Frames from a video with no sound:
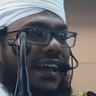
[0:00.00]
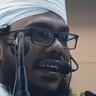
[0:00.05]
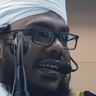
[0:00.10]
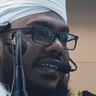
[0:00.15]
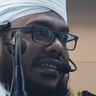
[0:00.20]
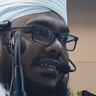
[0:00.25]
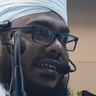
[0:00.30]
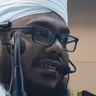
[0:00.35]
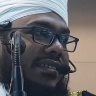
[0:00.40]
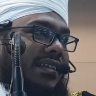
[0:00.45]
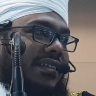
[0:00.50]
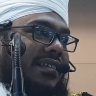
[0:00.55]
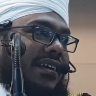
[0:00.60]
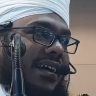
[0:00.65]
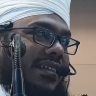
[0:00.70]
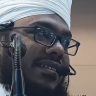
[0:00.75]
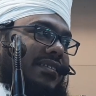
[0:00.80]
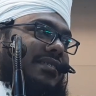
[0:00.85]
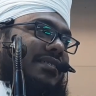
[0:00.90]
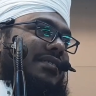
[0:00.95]
தேடி தந்தது
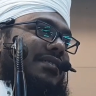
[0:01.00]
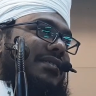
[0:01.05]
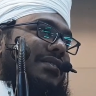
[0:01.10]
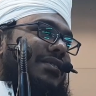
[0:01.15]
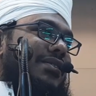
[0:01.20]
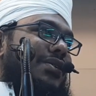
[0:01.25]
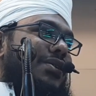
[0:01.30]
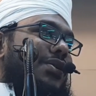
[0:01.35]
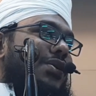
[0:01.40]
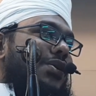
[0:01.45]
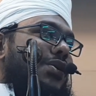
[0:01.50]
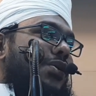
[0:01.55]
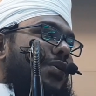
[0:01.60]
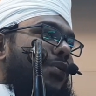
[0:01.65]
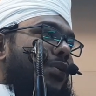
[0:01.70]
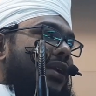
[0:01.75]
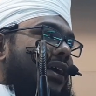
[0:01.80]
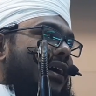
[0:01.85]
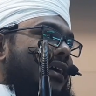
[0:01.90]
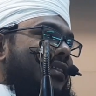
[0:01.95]
அது
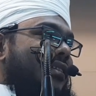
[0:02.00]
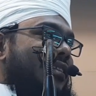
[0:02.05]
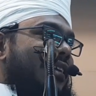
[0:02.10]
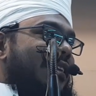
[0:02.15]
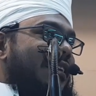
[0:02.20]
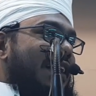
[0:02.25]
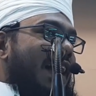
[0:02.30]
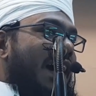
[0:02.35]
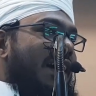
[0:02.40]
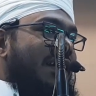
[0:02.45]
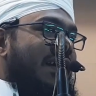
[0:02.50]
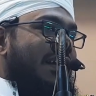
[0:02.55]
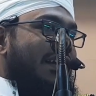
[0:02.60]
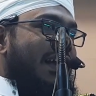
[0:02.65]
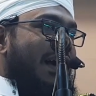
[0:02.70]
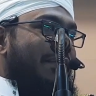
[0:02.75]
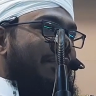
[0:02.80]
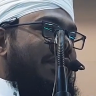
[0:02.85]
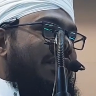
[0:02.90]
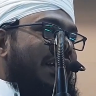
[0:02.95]
உலகத்தில்
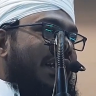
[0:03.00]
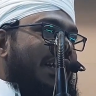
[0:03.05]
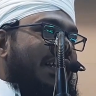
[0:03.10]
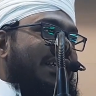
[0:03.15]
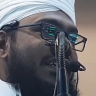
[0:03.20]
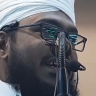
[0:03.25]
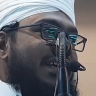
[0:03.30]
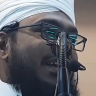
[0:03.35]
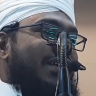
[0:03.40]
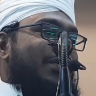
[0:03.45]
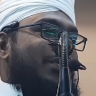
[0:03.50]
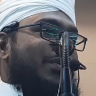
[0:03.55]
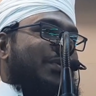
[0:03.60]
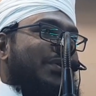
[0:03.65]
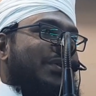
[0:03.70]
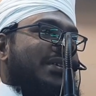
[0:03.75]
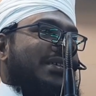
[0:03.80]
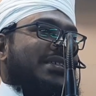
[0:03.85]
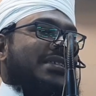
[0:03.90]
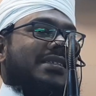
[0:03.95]
யாரெல்லாம்
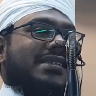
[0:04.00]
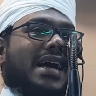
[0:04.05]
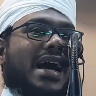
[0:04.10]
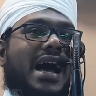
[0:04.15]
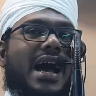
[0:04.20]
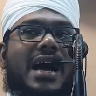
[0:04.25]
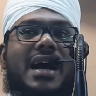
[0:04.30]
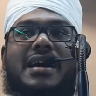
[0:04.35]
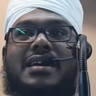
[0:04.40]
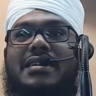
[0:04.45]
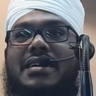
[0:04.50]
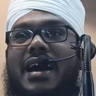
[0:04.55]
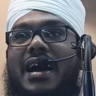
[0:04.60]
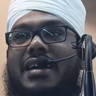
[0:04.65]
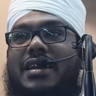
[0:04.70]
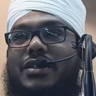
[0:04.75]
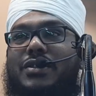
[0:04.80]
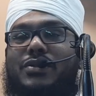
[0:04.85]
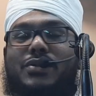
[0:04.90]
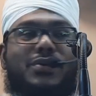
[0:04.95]
தலைக்கணத்தோடு
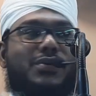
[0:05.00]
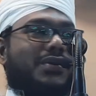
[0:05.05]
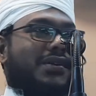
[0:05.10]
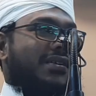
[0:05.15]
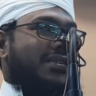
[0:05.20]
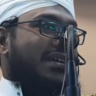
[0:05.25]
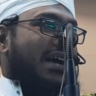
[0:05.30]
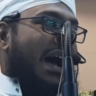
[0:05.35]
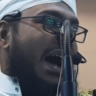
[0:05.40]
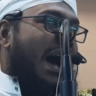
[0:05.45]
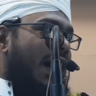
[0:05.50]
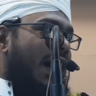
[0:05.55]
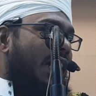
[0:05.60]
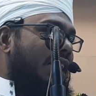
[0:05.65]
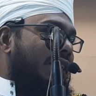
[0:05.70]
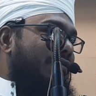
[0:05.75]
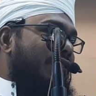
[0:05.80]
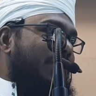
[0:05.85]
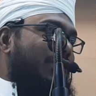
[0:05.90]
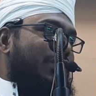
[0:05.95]
அகங்காரத்தோடு
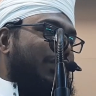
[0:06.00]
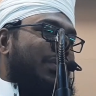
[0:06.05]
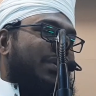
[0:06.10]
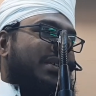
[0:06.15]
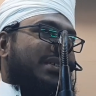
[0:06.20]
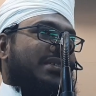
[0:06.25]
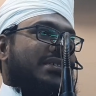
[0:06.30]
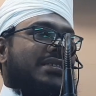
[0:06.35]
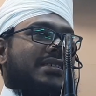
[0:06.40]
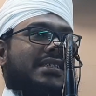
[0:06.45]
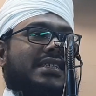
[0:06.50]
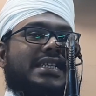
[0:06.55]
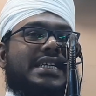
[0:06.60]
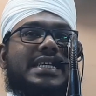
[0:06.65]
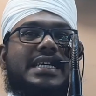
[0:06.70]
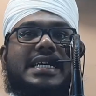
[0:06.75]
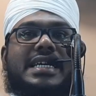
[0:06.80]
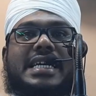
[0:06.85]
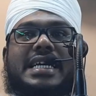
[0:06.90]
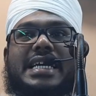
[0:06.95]
ஆணவத்தோடு
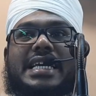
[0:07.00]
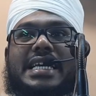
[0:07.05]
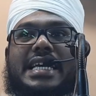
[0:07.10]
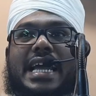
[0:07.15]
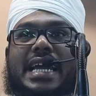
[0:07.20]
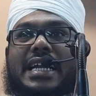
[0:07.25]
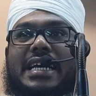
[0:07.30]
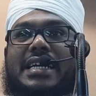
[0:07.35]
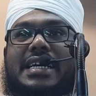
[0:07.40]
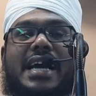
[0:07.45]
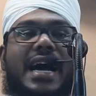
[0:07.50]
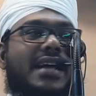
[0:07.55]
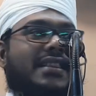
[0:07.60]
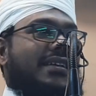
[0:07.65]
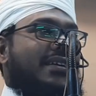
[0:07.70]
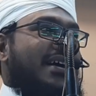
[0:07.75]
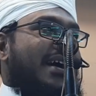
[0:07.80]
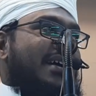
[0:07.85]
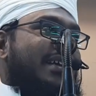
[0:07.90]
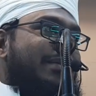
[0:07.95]
எனக்கு
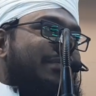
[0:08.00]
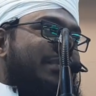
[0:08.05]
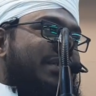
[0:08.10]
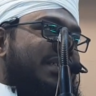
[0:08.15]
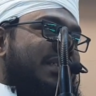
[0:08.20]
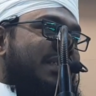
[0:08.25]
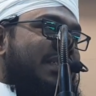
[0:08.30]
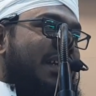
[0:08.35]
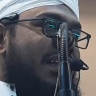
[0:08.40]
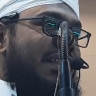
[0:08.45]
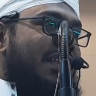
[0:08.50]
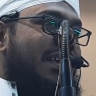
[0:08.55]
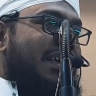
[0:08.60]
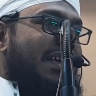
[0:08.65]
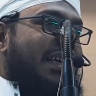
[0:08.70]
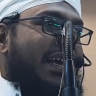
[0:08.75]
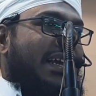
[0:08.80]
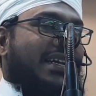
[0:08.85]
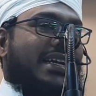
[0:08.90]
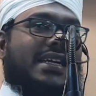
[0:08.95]
அதிகாரம் இருக்கிறது
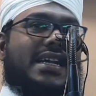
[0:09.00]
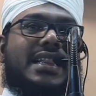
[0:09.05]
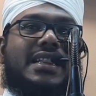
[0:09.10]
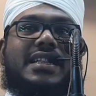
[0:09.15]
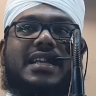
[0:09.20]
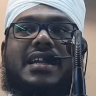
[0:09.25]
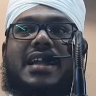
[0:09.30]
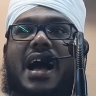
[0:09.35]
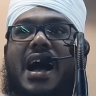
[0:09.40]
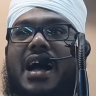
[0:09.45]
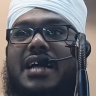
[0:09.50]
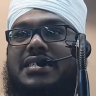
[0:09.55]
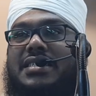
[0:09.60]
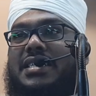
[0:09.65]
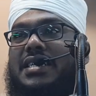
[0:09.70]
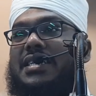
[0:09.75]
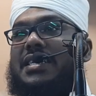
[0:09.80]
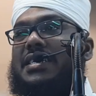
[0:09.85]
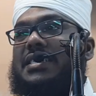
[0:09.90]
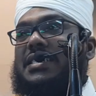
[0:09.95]
என்னிடத்தில்
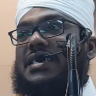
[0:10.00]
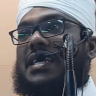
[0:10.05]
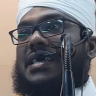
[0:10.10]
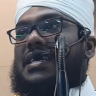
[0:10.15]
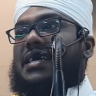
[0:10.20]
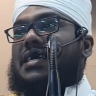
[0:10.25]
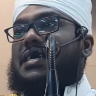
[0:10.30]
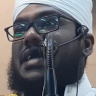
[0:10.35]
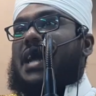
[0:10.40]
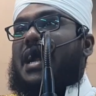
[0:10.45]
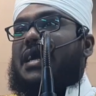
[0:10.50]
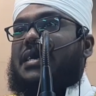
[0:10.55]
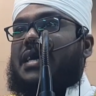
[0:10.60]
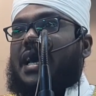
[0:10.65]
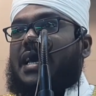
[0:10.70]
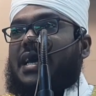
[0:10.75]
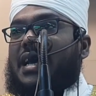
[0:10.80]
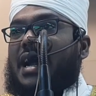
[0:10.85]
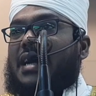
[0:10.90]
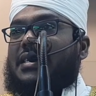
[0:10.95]
ஆட்சி இருக்கிறது நான்
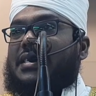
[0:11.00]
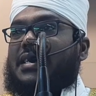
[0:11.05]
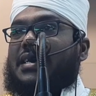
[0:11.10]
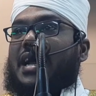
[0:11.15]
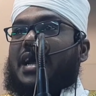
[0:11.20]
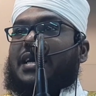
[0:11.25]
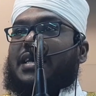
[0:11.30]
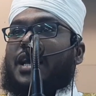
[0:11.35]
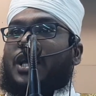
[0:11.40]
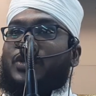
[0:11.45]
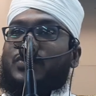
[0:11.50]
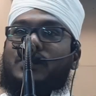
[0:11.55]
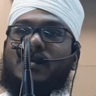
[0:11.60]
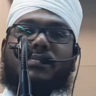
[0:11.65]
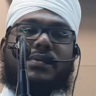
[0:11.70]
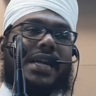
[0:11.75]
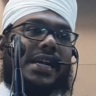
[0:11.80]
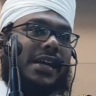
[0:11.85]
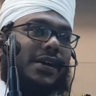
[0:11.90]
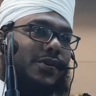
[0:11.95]
கைகாட்டினால்
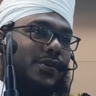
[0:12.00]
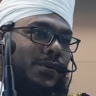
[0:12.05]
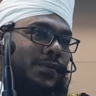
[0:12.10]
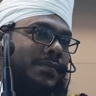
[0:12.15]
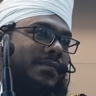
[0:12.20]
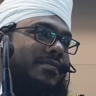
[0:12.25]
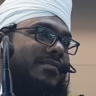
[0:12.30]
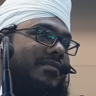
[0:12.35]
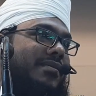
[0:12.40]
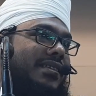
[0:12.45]
எதுவும் நடக்கும்